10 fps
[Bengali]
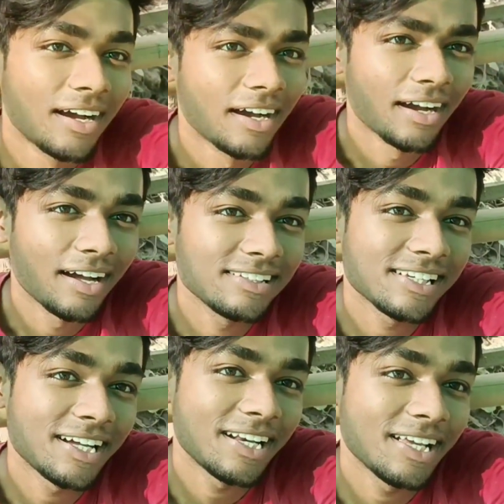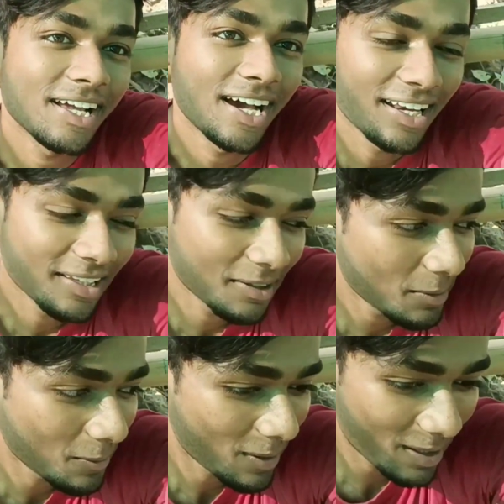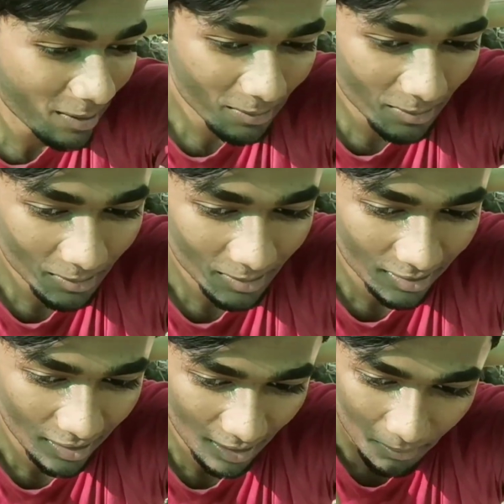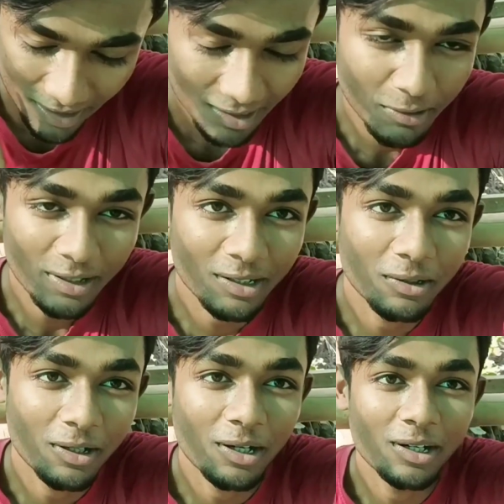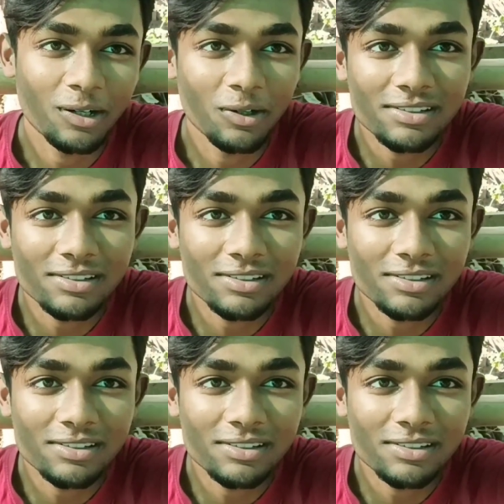গাইস এখানে আলাদা করে ওয়ার্কআউট আমার আর করার দরকার না কজ